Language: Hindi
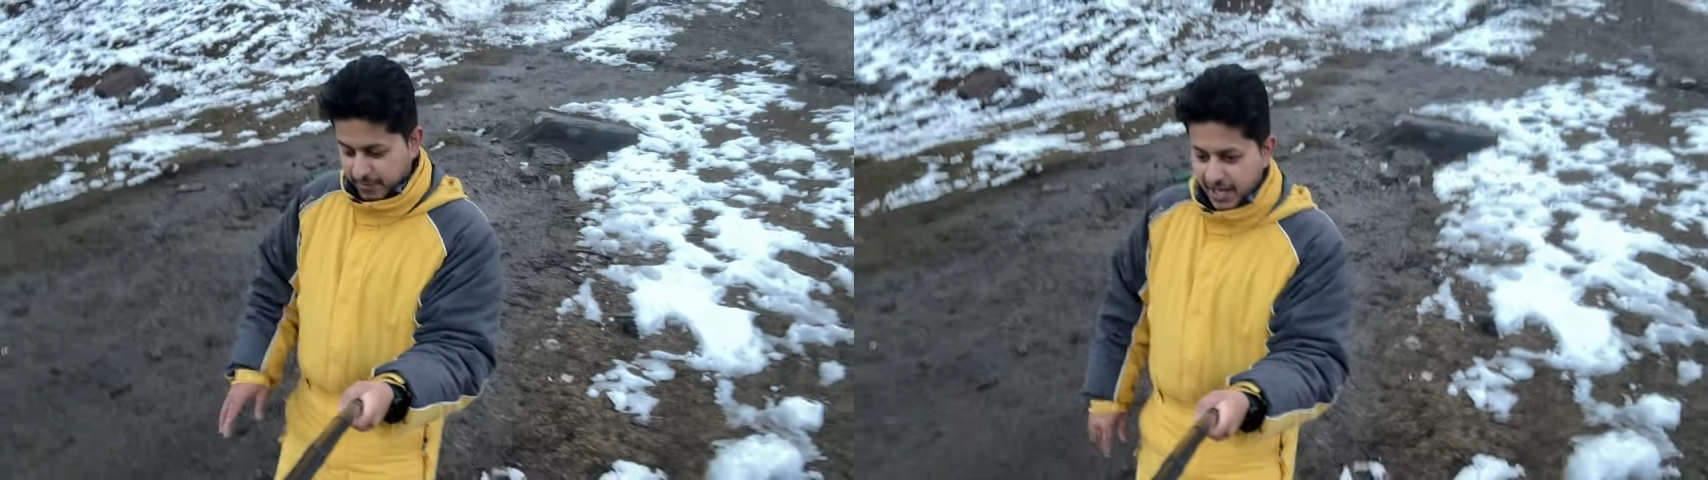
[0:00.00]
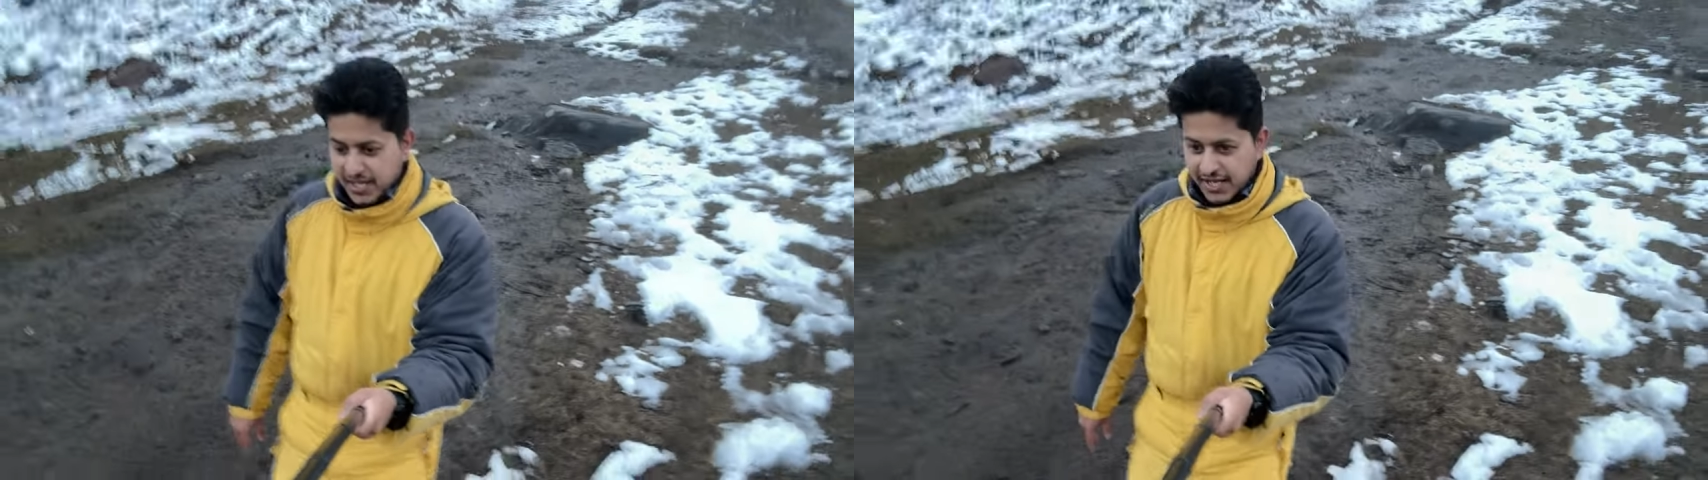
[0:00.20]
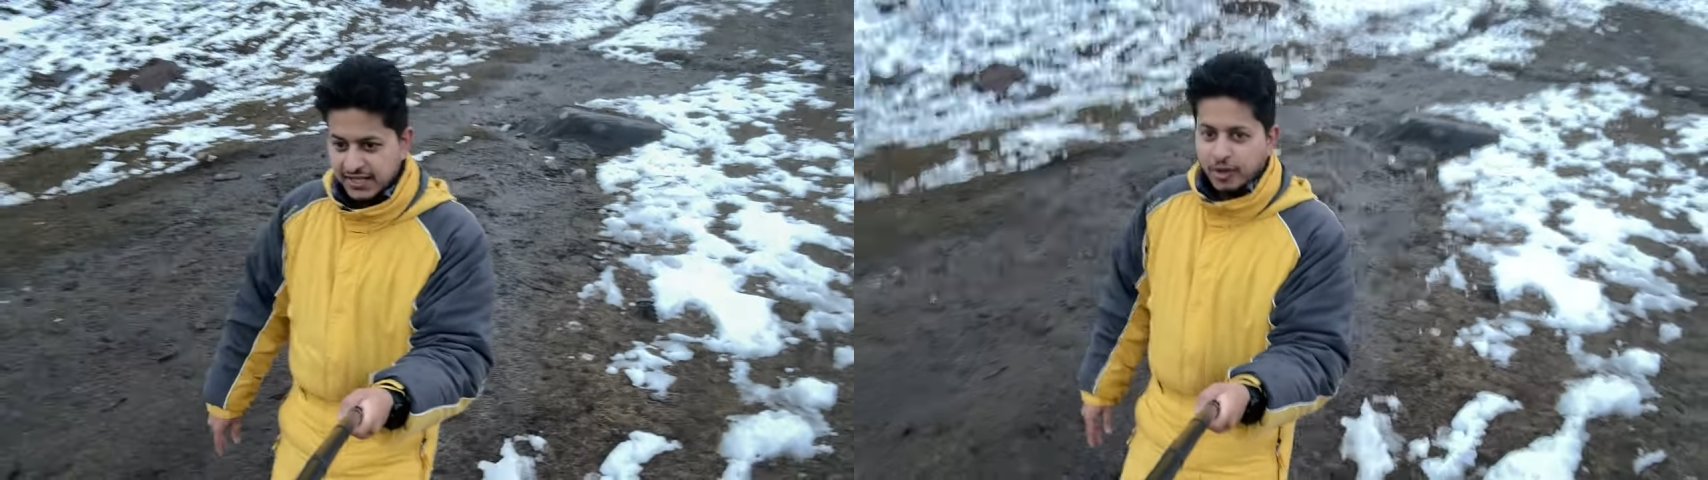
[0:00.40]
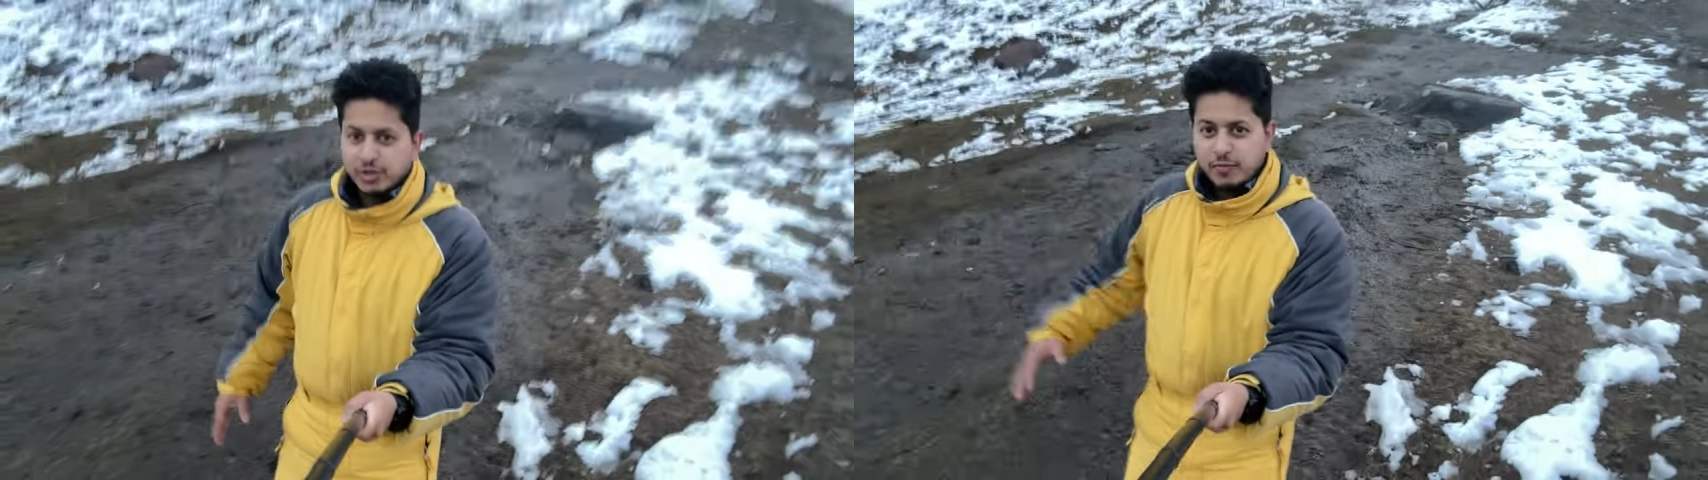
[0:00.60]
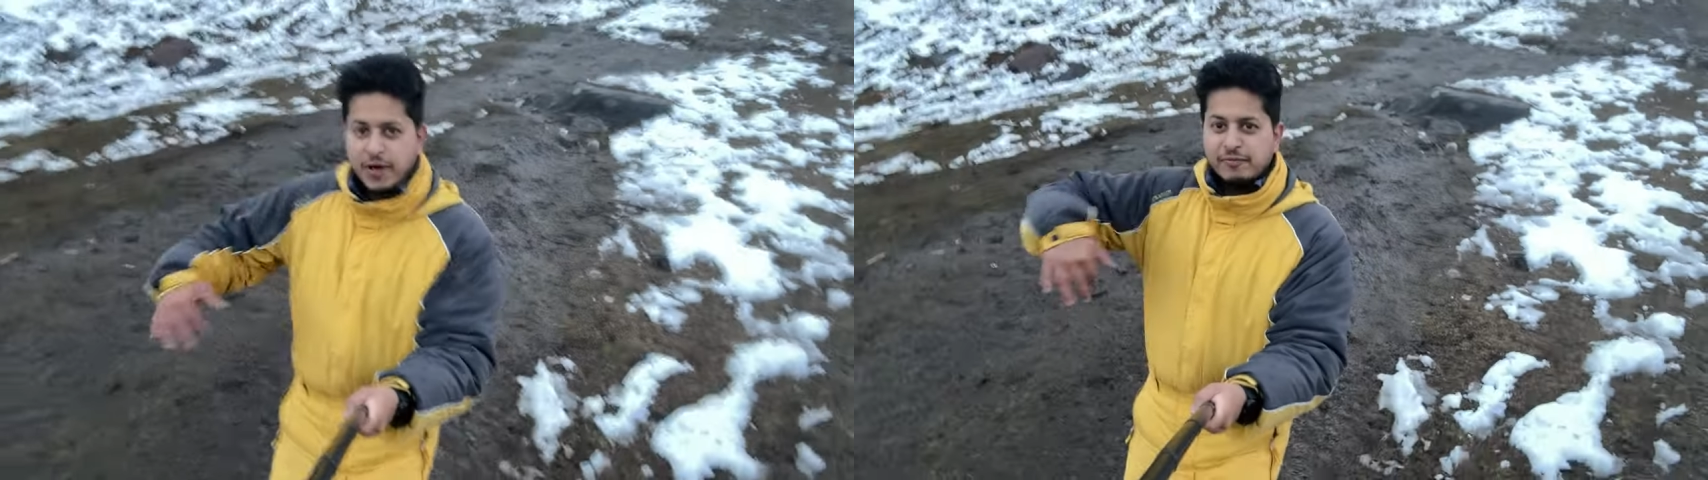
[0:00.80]
मारी है और जो
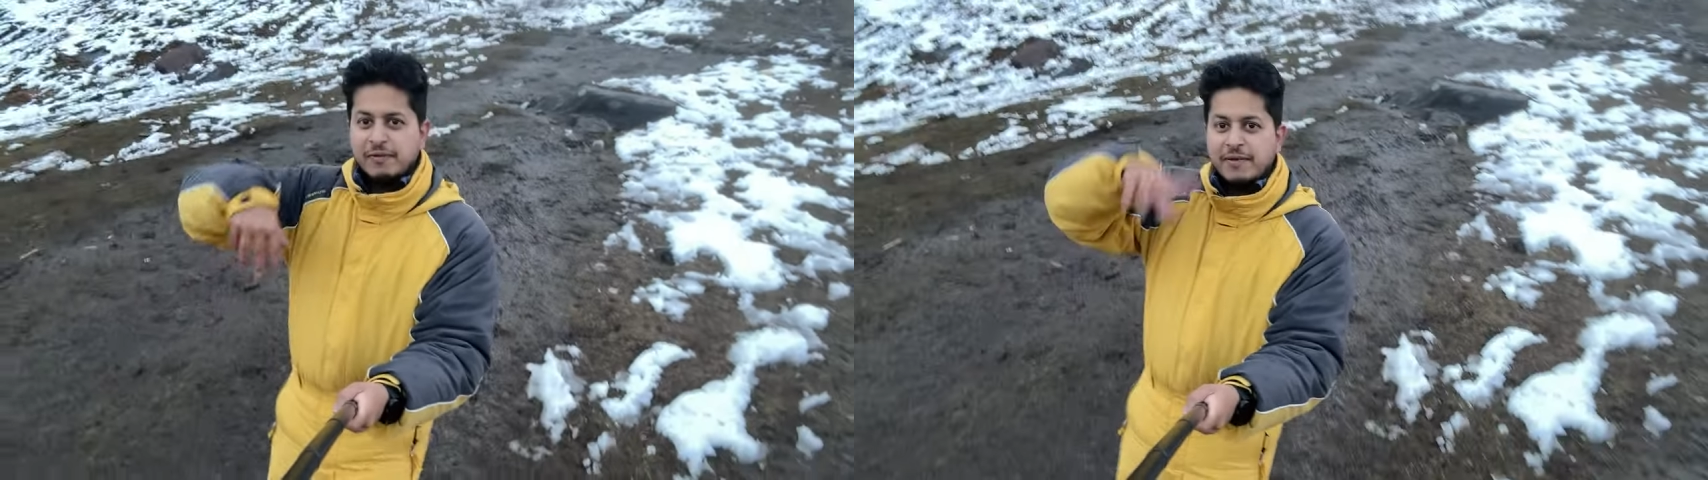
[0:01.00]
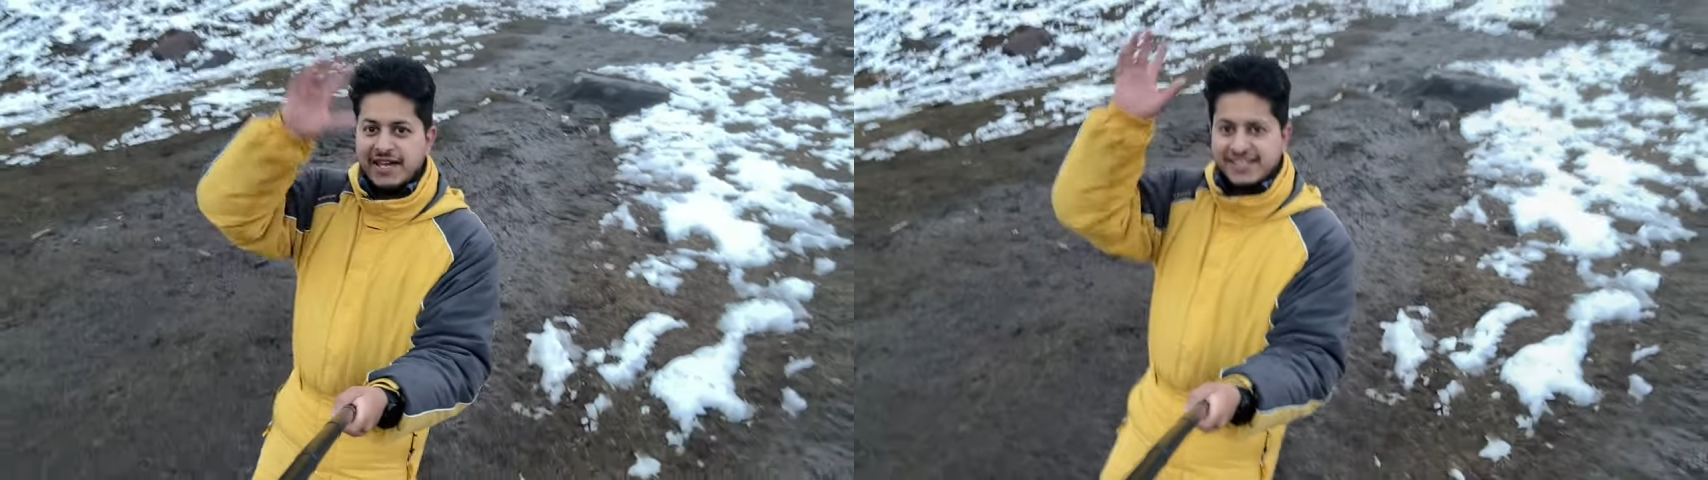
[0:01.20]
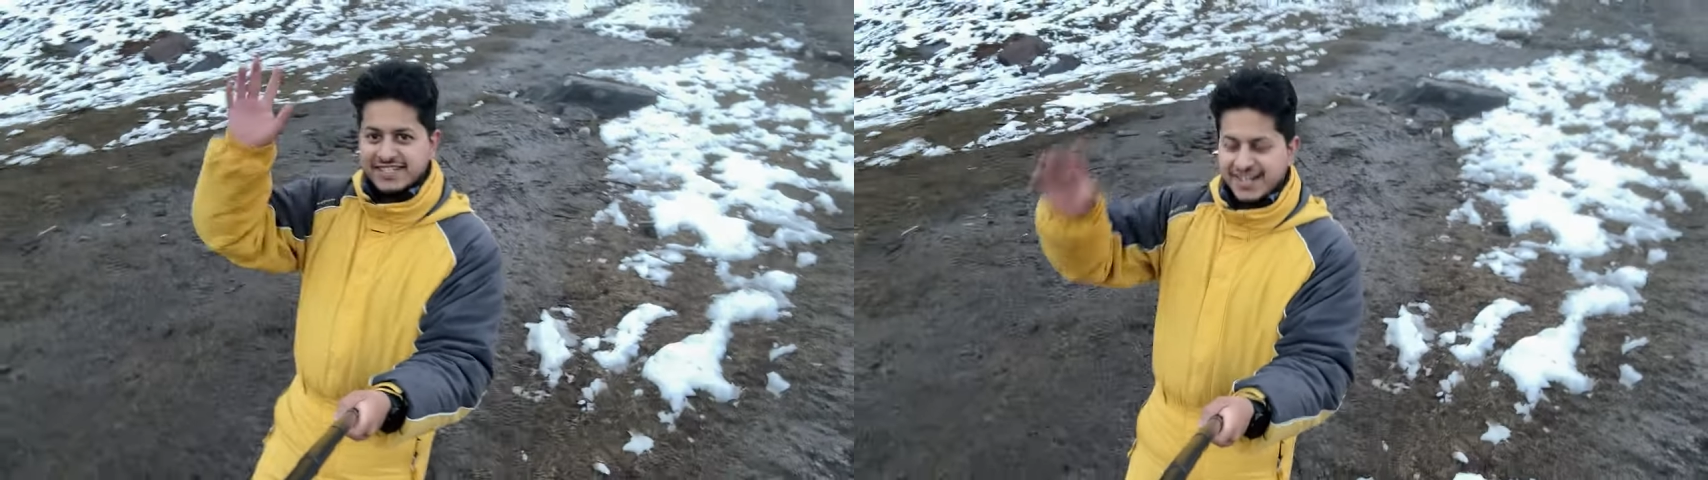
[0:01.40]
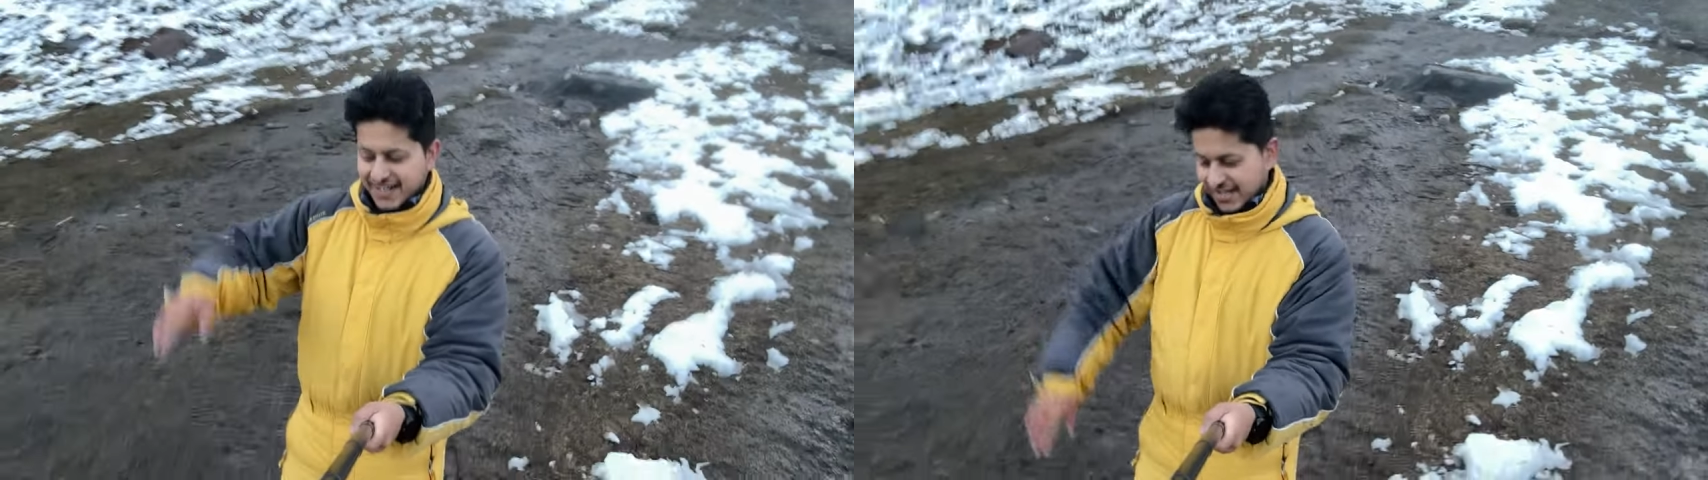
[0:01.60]
बर्फ में मैं ऐसे चढ़ रहा